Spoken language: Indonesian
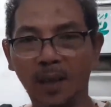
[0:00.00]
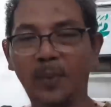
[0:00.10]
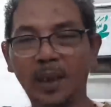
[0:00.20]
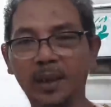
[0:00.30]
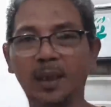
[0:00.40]

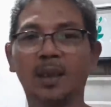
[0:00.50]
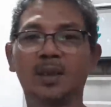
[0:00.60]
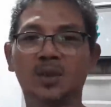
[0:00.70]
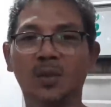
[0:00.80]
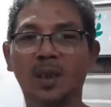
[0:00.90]
apalagi
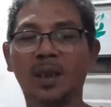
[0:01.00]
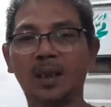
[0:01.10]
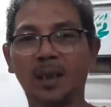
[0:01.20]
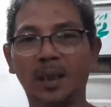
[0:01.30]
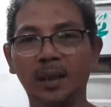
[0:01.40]
hanya seorang
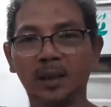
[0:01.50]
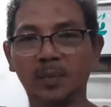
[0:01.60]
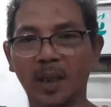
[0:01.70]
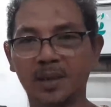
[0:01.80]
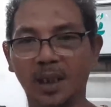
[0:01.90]
Khalid
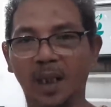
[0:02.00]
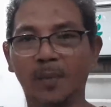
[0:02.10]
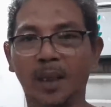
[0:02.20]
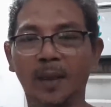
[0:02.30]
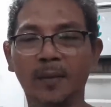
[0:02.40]

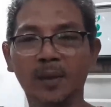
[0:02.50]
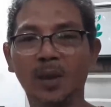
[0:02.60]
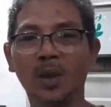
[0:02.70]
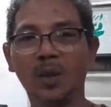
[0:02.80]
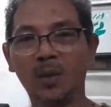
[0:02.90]
Basalamah,
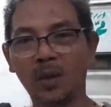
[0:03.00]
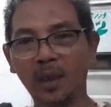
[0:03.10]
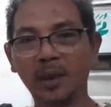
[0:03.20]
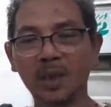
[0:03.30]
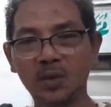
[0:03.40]

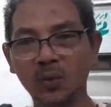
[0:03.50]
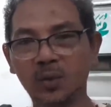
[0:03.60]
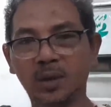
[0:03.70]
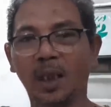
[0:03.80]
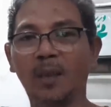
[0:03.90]
orang yang
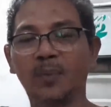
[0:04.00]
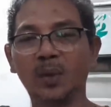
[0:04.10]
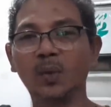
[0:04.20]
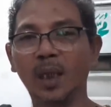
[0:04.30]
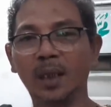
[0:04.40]
sudah
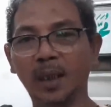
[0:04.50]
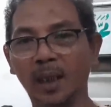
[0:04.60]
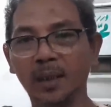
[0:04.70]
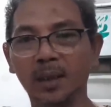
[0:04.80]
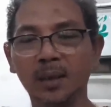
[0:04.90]
berulang
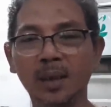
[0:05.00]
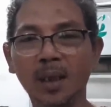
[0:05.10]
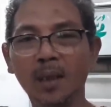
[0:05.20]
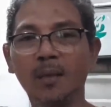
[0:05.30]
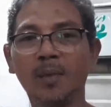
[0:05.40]
kali
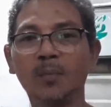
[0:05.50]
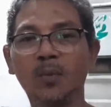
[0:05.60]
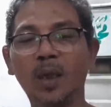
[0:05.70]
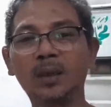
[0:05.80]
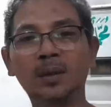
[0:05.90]

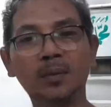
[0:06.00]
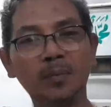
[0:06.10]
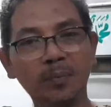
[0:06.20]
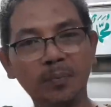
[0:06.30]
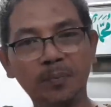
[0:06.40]
membuat
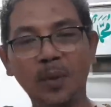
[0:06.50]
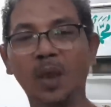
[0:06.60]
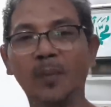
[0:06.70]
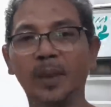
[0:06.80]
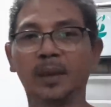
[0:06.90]

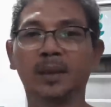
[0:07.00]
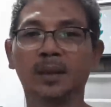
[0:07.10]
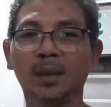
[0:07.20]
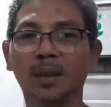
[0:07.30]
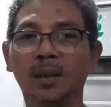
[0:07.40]
polemik
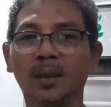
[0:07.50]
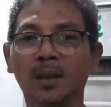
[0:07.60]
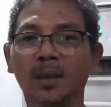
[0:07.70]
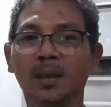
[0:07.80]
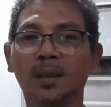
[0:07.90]

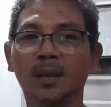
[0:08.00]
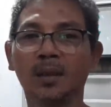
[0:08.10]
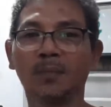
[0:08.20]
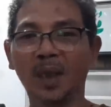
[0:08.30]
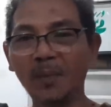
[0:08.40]

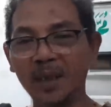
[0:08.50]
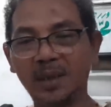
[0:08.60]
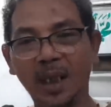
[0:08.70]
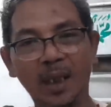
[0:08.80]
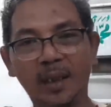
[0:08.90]

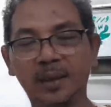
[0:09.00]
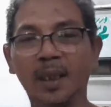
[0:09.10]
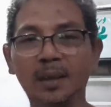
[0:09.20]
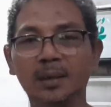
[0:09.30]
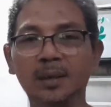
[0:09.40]
bermasalah
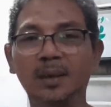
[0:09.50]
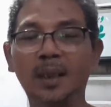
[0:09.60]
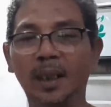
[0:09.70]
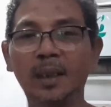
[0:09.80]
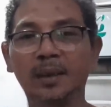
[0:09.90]
dengan
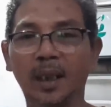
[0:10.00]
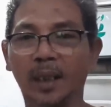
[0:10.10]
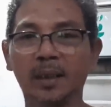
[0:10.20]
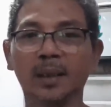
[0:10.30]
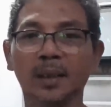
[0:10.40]

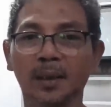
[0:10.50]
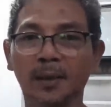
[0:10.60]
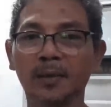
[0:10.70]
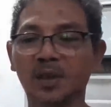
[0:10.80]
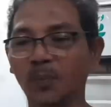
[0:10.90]
NKRI ini.
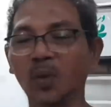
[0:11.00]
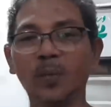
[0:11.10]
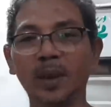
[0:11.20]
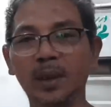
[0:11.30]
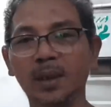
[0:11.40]

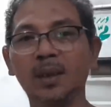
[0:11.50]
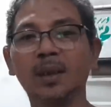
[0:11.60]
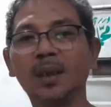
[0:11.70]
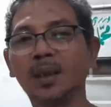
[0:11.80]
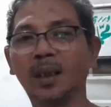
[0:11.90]
Sebelum ini
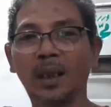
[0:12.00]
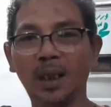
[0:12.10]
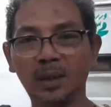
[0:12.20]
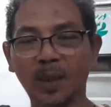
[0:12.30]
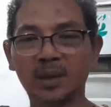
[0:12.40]

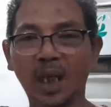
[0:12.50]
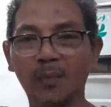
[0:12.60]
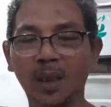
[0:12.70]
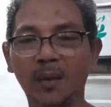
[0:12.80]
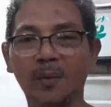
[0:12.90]
Khalid
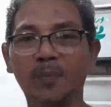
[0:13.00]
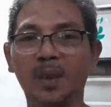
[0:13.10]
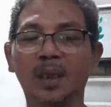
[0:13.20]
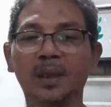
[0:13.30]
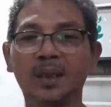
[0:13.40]
Basalamah
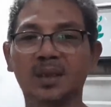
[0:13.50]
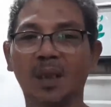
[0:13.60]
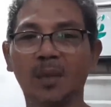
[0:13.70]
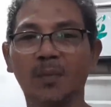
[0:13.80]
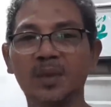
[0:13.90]
pernah
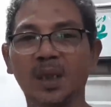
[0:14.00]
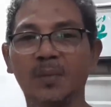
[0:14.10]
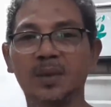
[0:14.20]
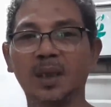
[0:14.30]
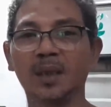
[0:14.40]
dikecam
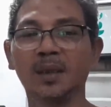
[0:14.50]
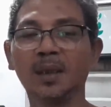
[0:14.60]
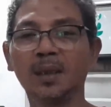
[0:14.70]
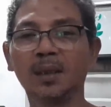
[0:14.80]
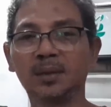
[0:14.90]
habis-habisan
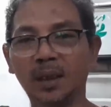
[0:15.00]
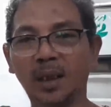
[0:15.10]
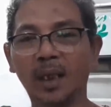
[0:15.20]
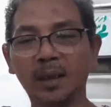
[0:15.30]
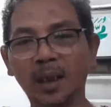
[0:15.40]

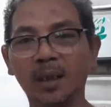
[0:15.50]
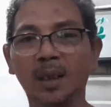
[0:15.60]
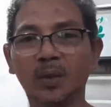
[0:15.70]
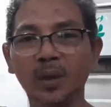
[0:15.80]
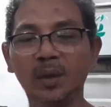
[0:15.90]
terkait dengan
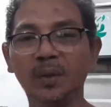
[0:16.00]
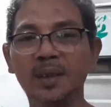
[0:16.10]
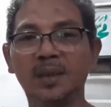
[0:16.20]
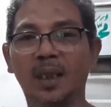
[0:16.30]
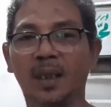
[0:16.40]
lagu
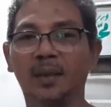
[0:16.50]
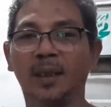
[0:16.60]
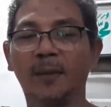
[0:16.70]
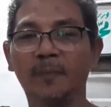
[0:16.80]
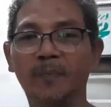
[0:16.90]
Indonesia
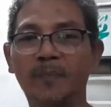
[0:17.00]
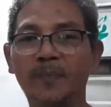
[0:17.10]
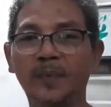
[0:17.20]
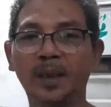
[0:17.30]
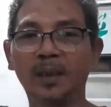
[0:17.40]
Raya.
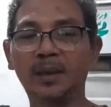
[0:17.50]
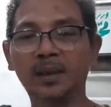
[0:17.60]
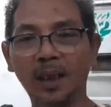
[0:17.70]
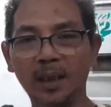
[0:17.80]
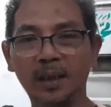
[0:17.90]

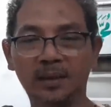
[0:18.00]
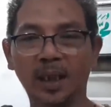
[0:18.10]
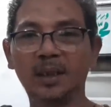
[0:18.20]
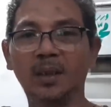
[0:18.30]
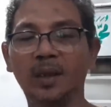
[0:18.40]
Ketika ia
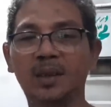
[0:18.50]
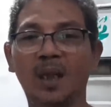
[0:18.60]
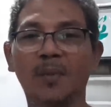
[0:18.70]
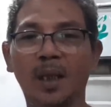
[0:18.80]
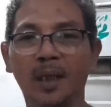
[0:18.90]
ditanya oleh
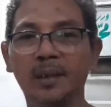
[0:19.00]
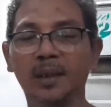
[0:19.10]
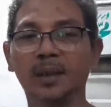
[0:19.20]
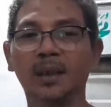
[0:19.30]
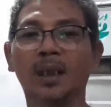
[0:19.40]

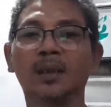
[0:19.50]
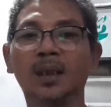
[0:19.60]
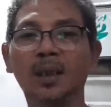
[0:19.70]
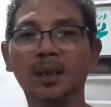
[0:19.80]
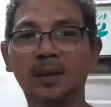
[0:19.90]
jamaahnya tentang
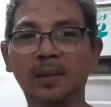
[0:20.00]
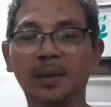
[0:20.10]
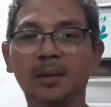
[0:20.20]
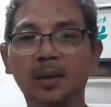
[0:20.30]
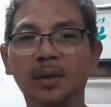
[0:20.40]
di,